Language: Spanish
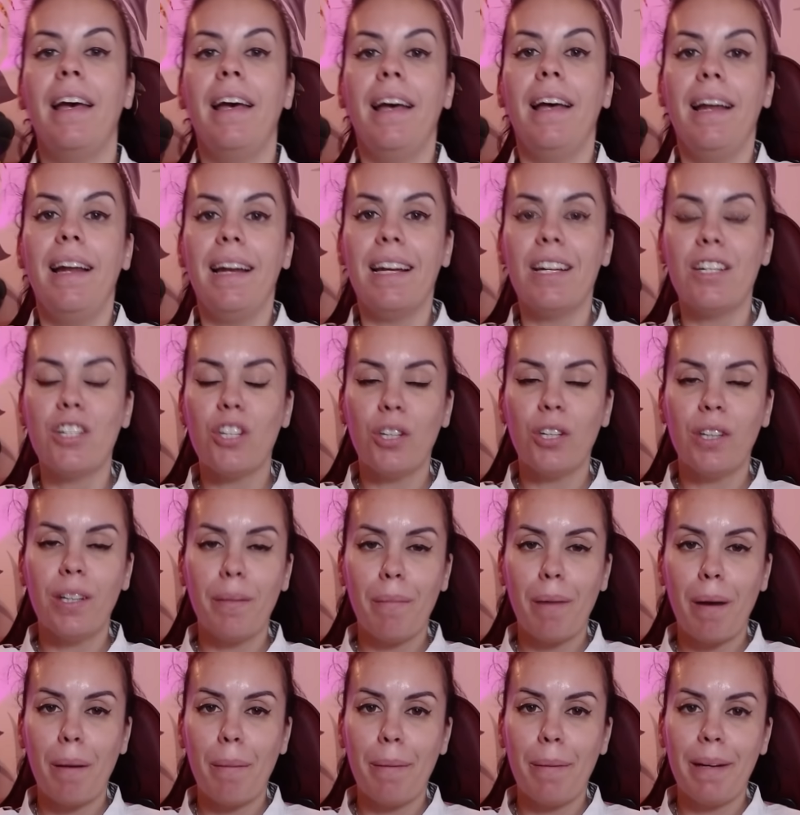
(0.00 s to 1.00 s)
Lesión
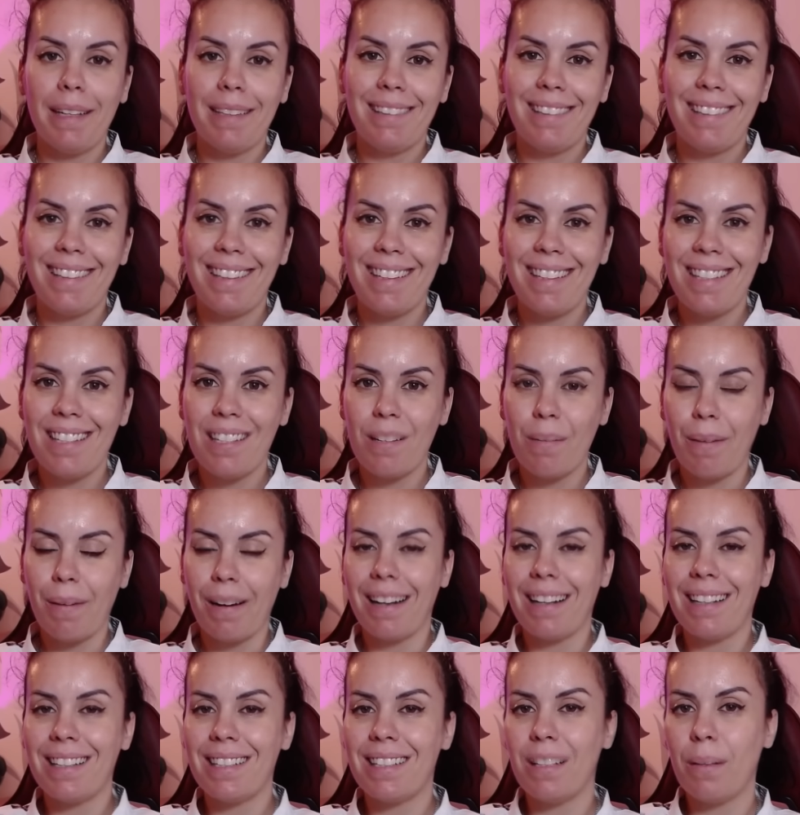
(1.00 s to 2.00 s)
de Mbappé, tres
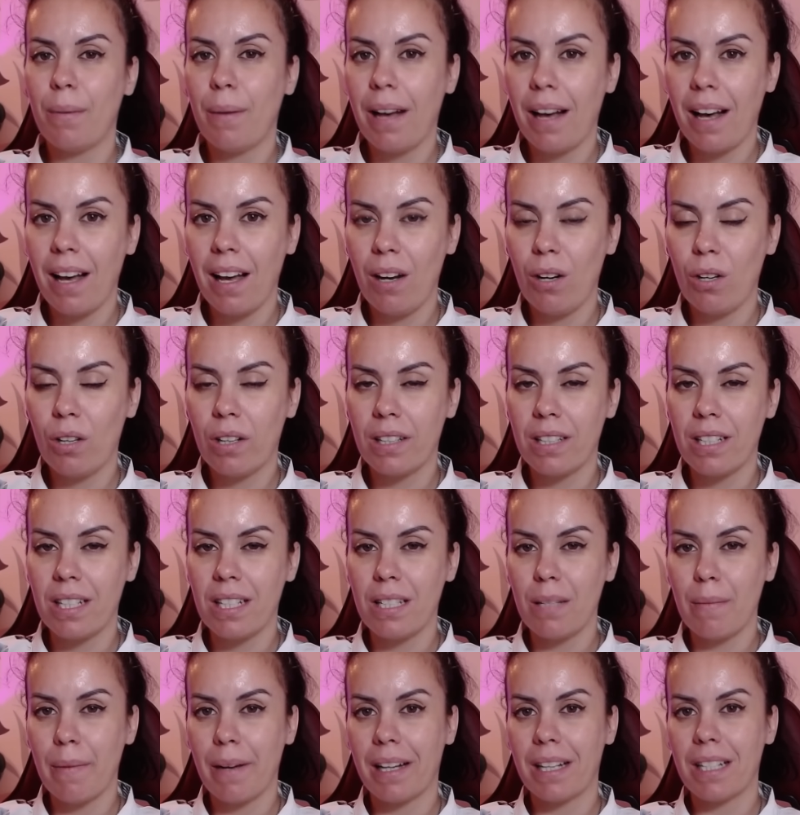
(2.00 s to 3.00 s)
semanas de baja, lo que se
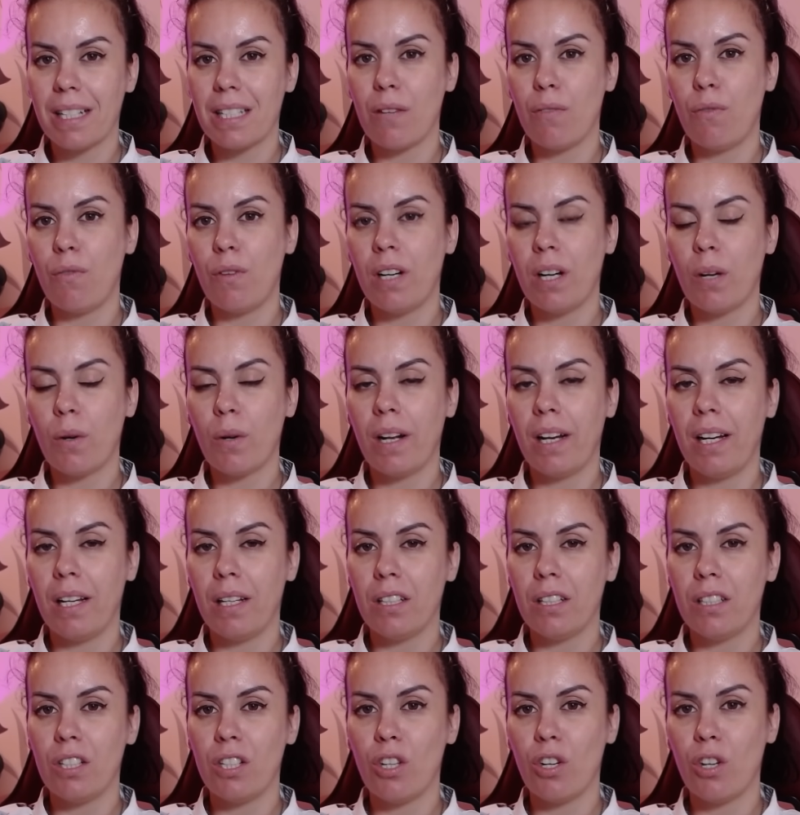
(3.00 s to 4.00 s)
estima que este fuera, una
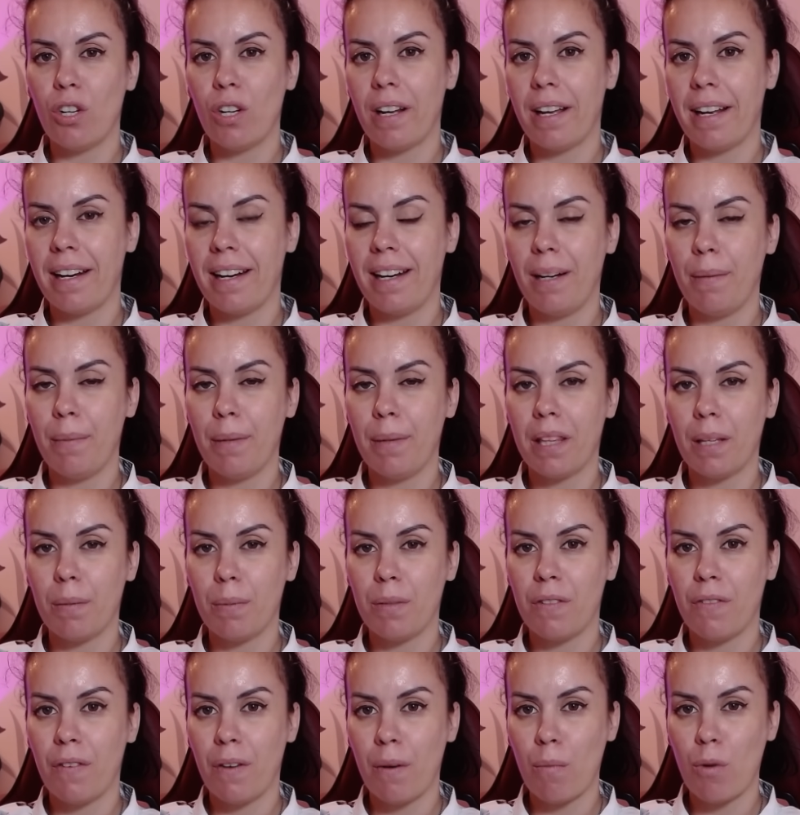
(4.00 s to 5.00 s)
lesión en el
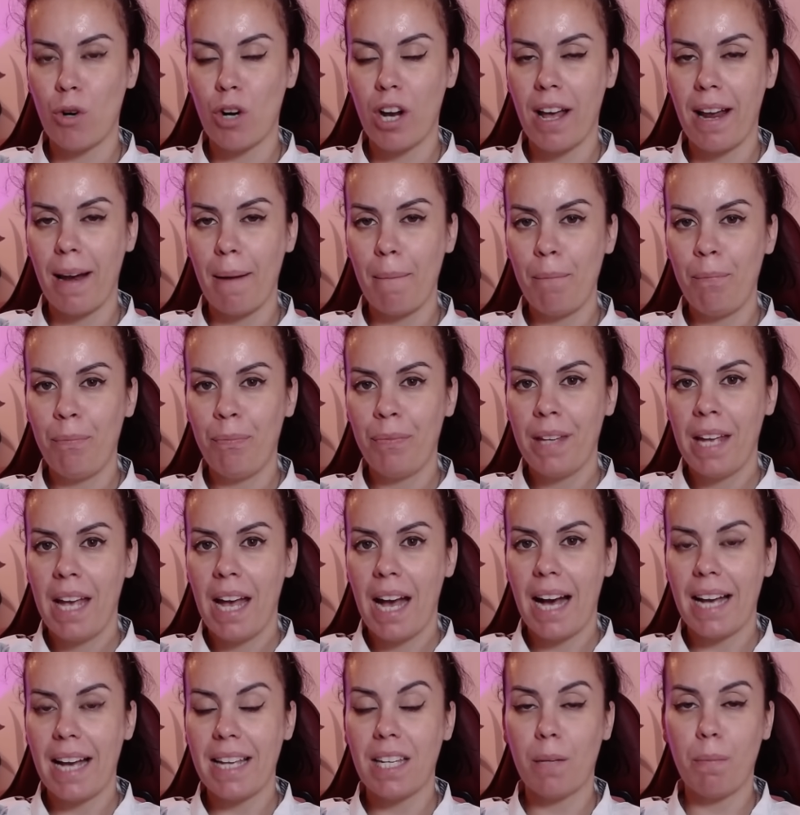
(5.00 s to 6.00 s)
bíceps femoral.
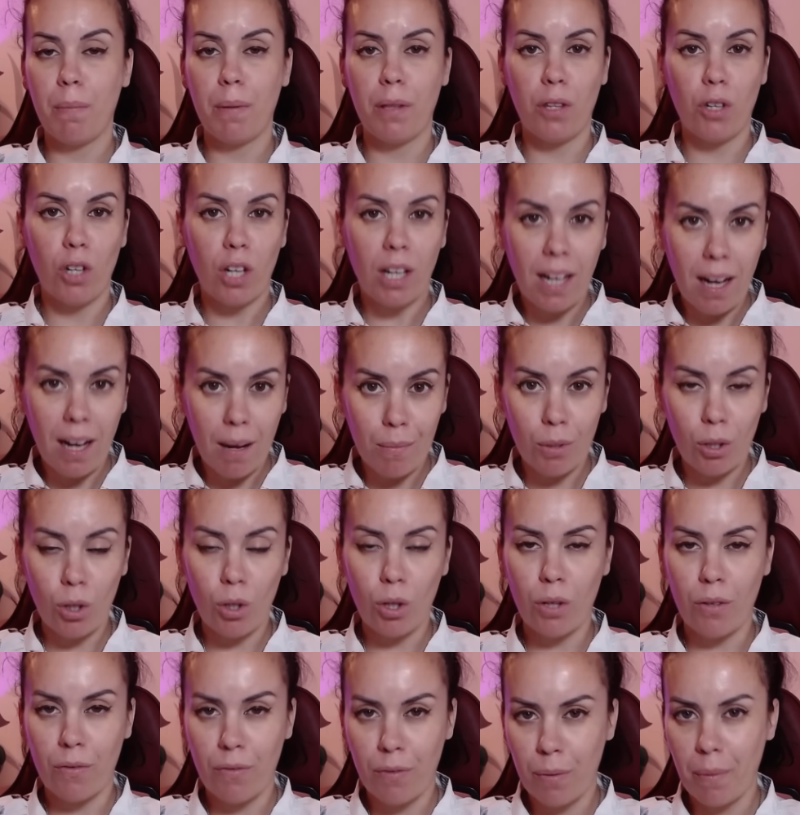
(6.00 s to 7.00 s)
Ayer pidió el cambio,
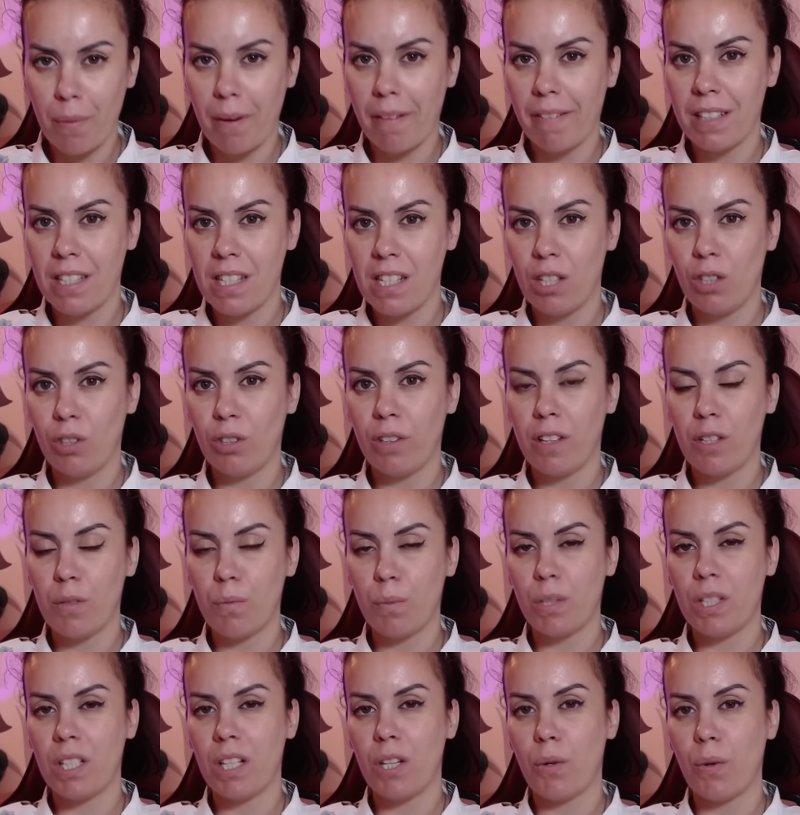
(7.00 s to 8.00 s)
lo confirmaba Ancelotti
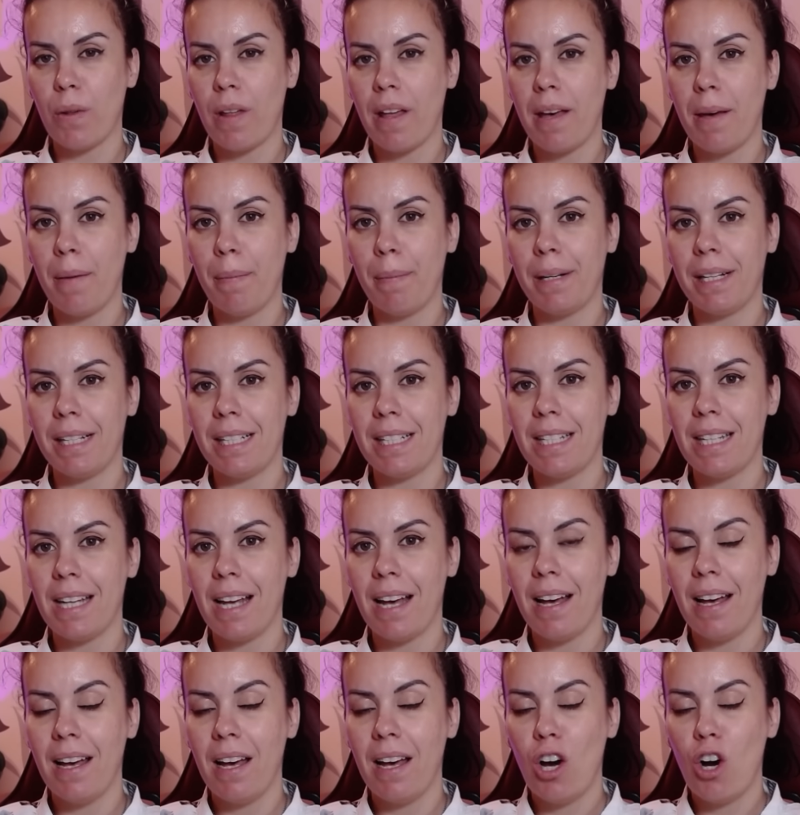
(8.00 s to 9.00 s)
después en rueda de
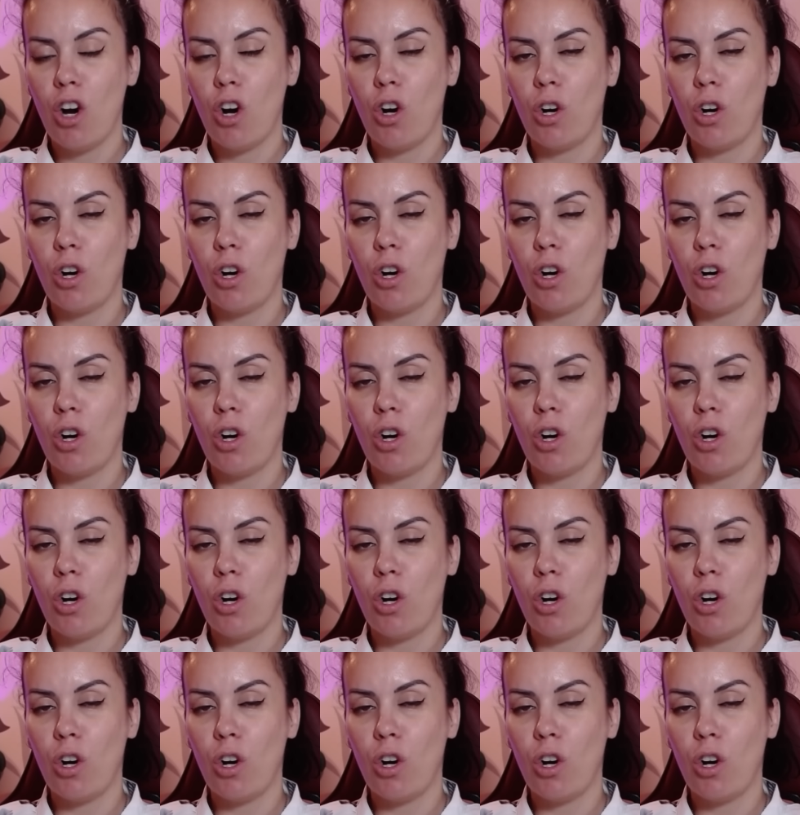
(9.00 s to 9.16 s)
prensa.